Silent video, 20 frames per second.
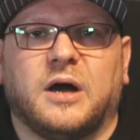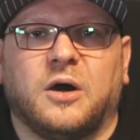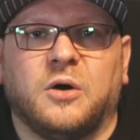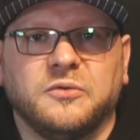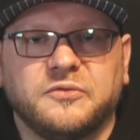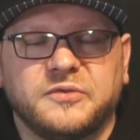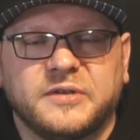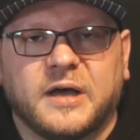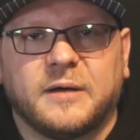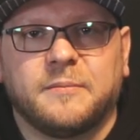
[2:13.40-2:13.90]

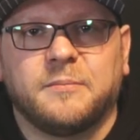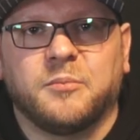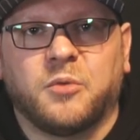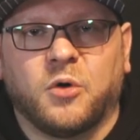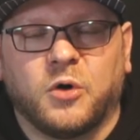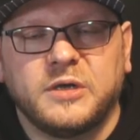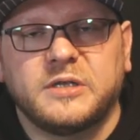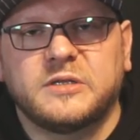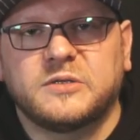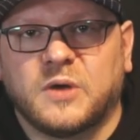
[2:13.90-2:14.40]
Aufnahmen
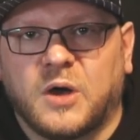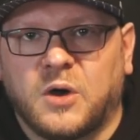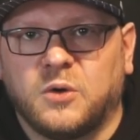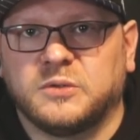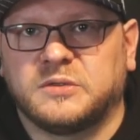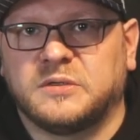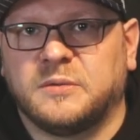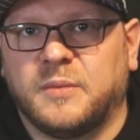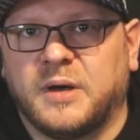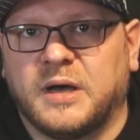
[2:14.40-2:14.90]
bei euch zu
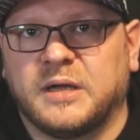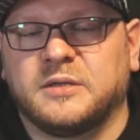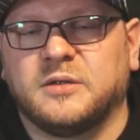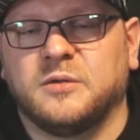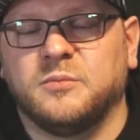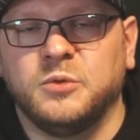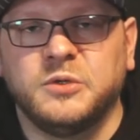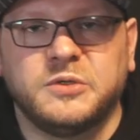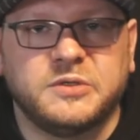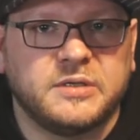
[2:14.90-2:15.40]
Hause
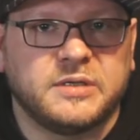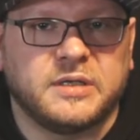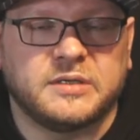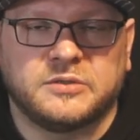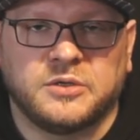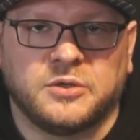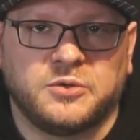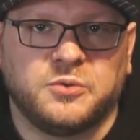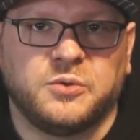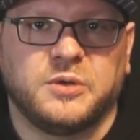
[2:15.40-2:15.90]
macht, müsst ihr
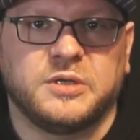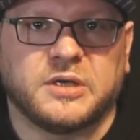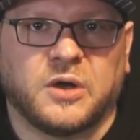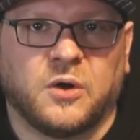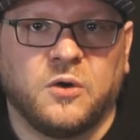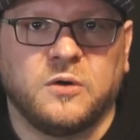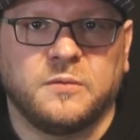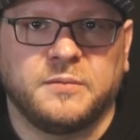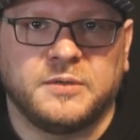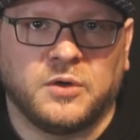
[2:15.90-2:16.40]
das natürlich
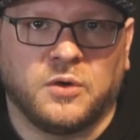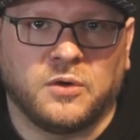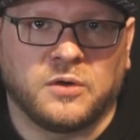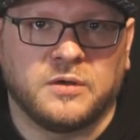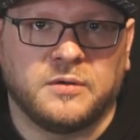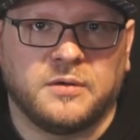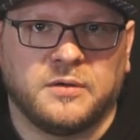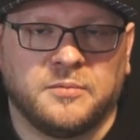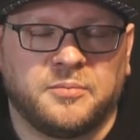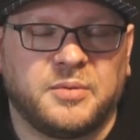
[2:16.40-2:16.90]
auch in
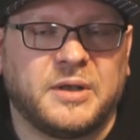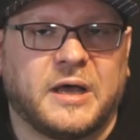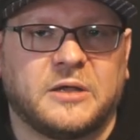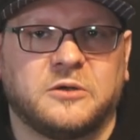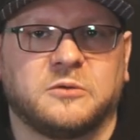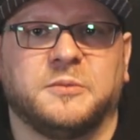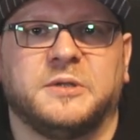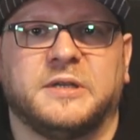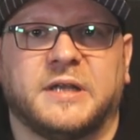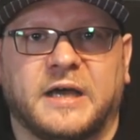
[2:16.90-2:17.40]
eure
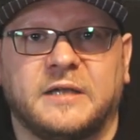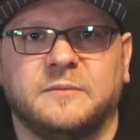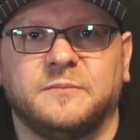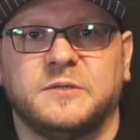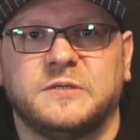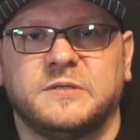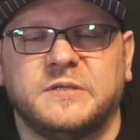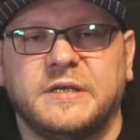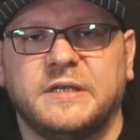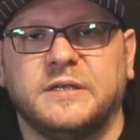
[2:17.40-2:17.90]
Planung mit
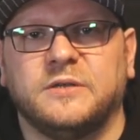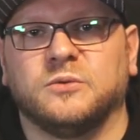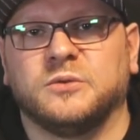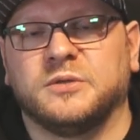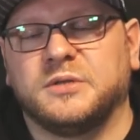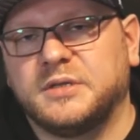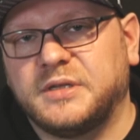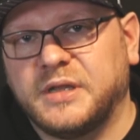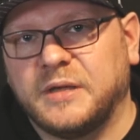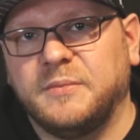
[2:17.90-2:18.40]
einbeziehen
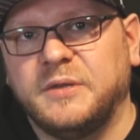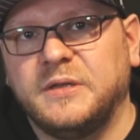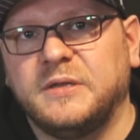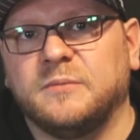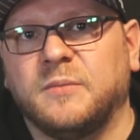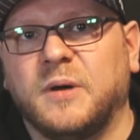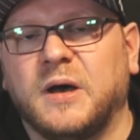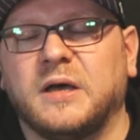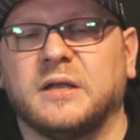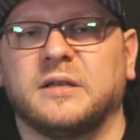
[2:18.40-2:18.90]
und
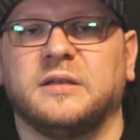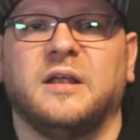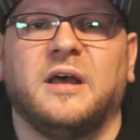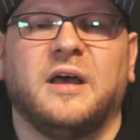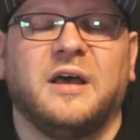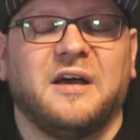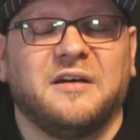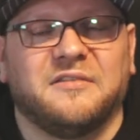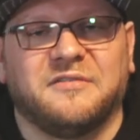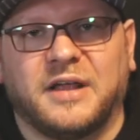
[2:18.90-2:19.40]
Termine machen,
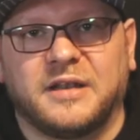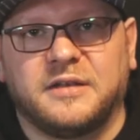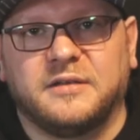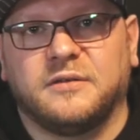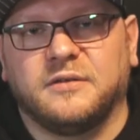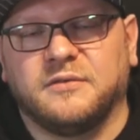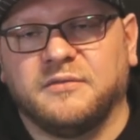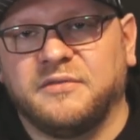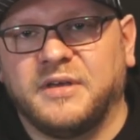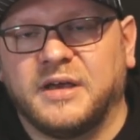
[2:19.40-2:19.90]

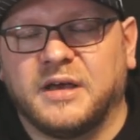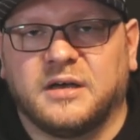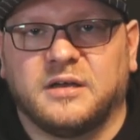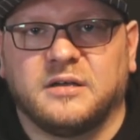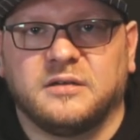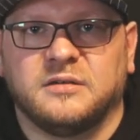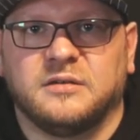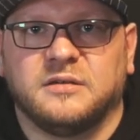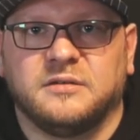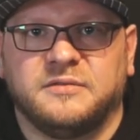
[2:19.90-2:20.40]
wann
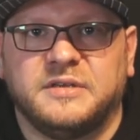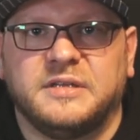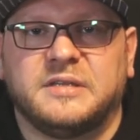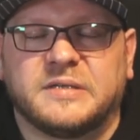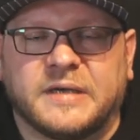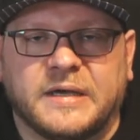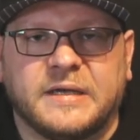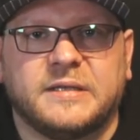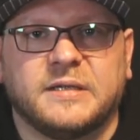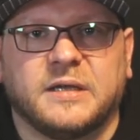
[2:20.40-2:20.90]
wer äh, wie
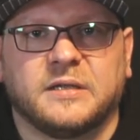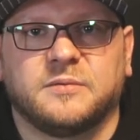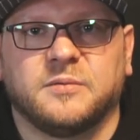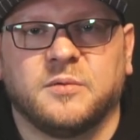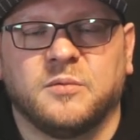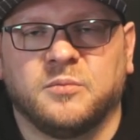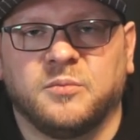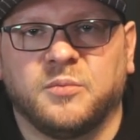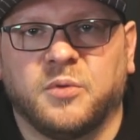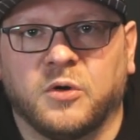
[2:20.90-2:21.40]
Zeit hat,
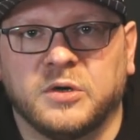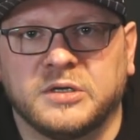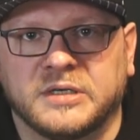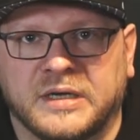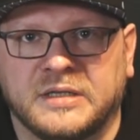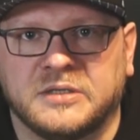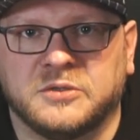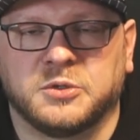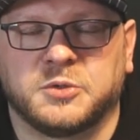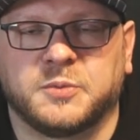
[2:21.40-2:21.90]
um bei euch
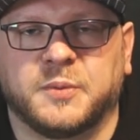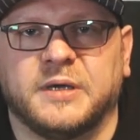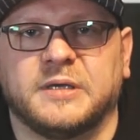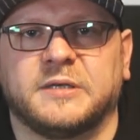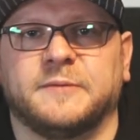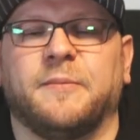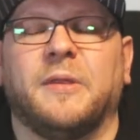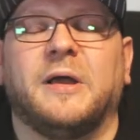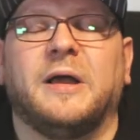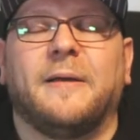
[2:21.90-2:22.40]

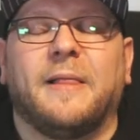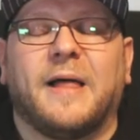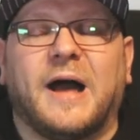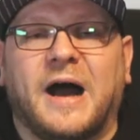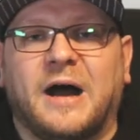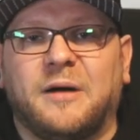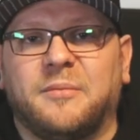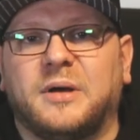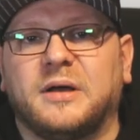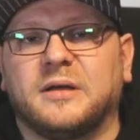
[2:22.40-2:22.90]
einzusprechen.
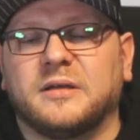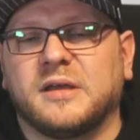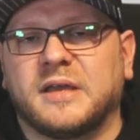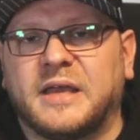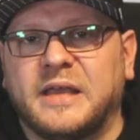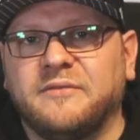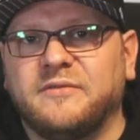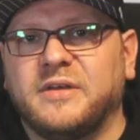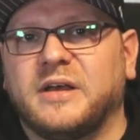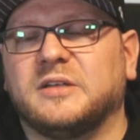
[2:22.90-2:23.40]
Aber
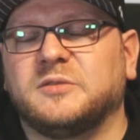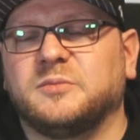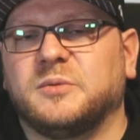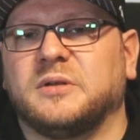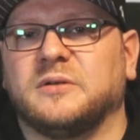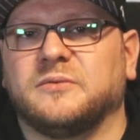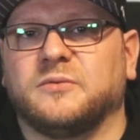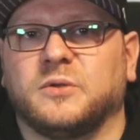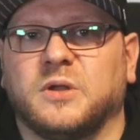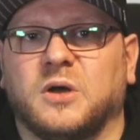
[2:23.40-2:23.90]
gehen wir
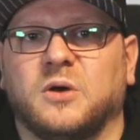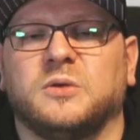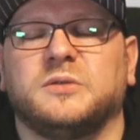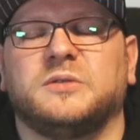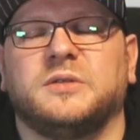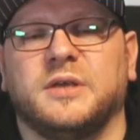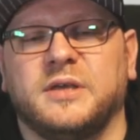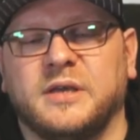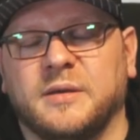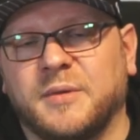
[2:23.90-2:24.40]
erstmal davon
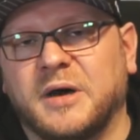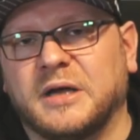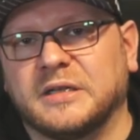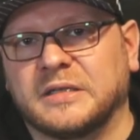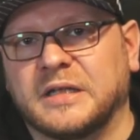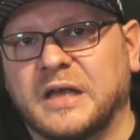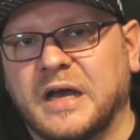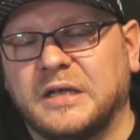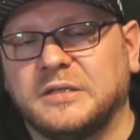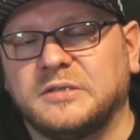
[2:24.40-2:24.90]
aus, ihr
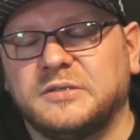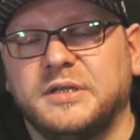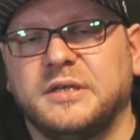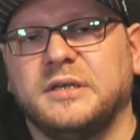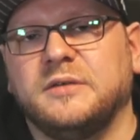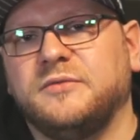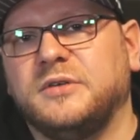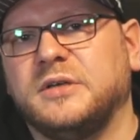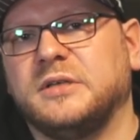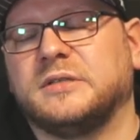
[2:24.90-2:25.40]
macht ein
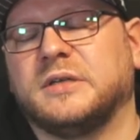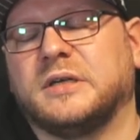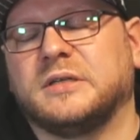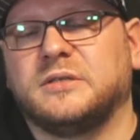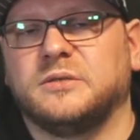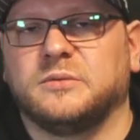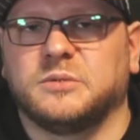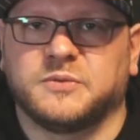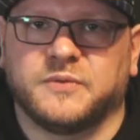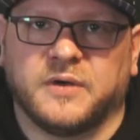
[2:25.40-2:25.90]
Casting, wie
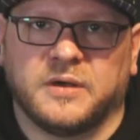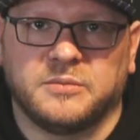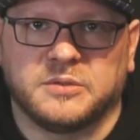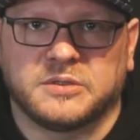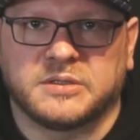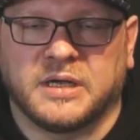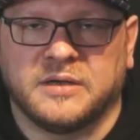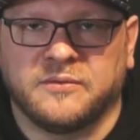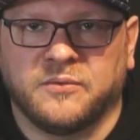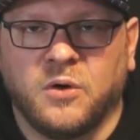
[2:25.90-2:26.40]
gesagt, zwei
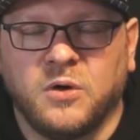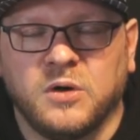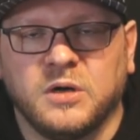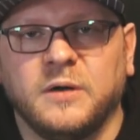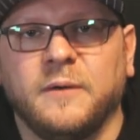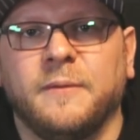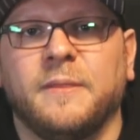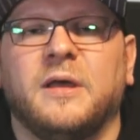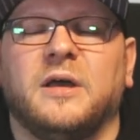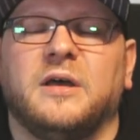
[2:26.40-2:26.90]
bis drei
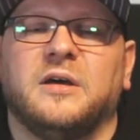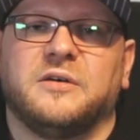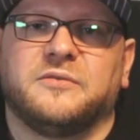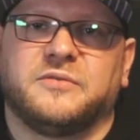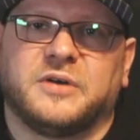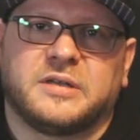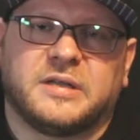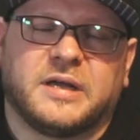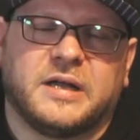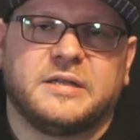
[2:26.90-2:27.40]
Wochen,
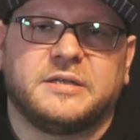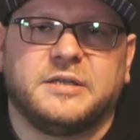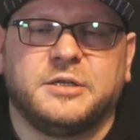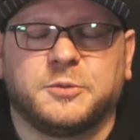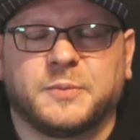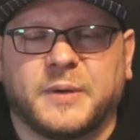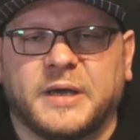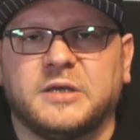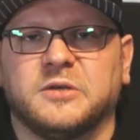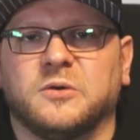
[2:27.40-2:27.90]
verteilt die
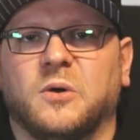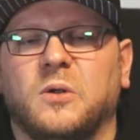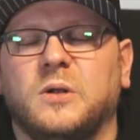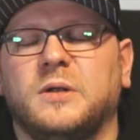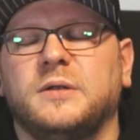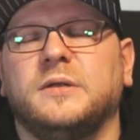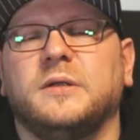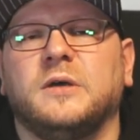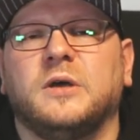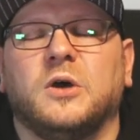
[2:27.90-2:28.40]

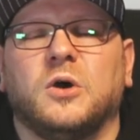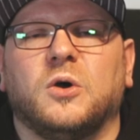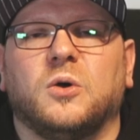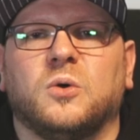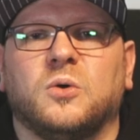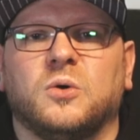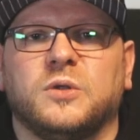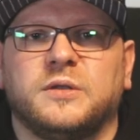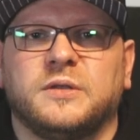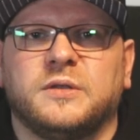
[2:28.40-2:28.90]
Sprechrollen
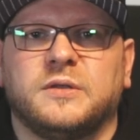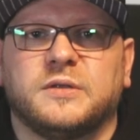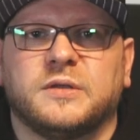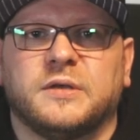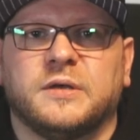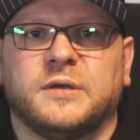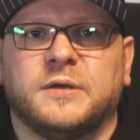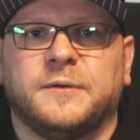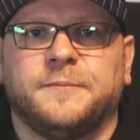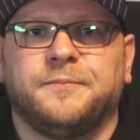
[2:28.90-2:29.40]
und
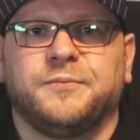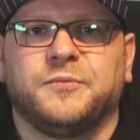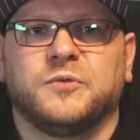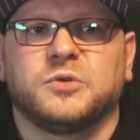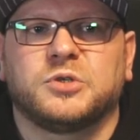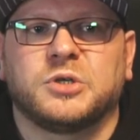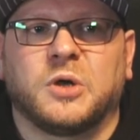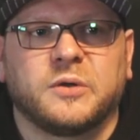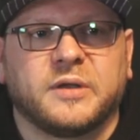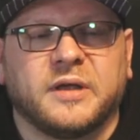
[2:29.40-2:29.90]
ähm,
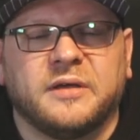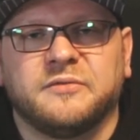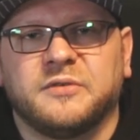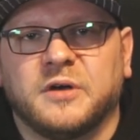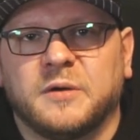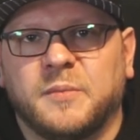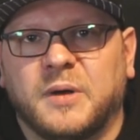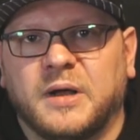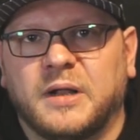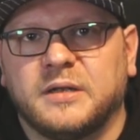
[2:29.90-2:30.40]
schaut
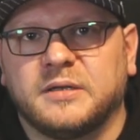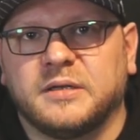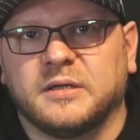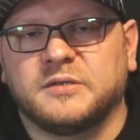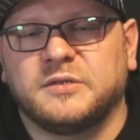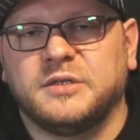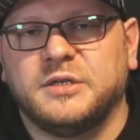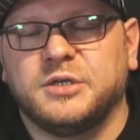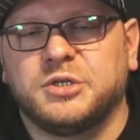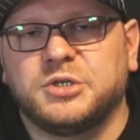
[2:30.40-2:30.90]
einfach mal,
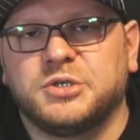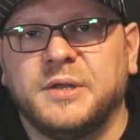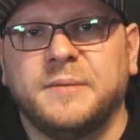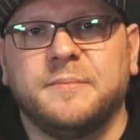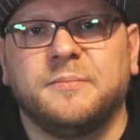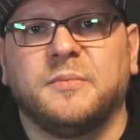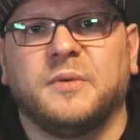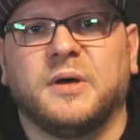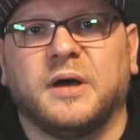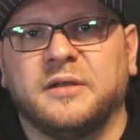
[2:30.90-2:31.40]
dass die
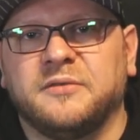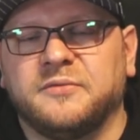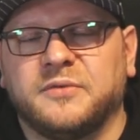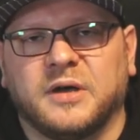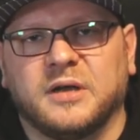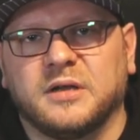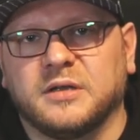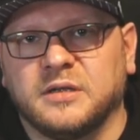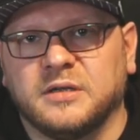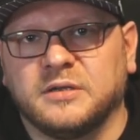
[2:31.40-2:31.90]
Stimmen
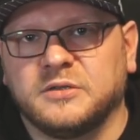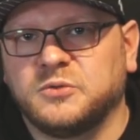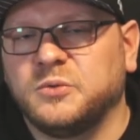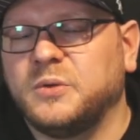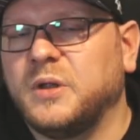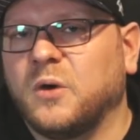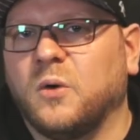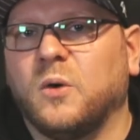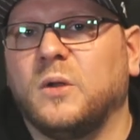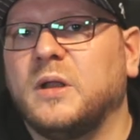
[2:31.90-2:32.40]
einfach äh,
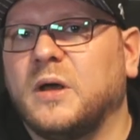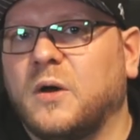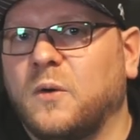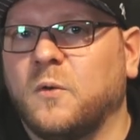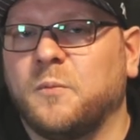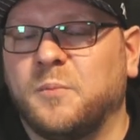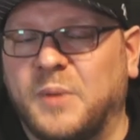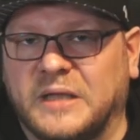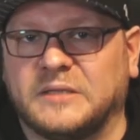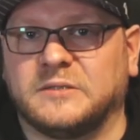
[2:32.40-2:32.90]
zu der Rolle
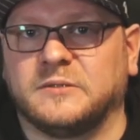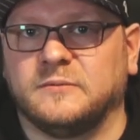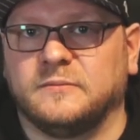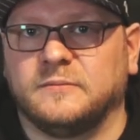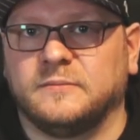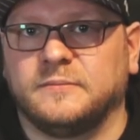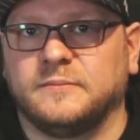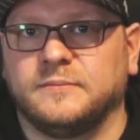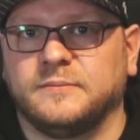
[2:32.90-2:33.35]
auch passen.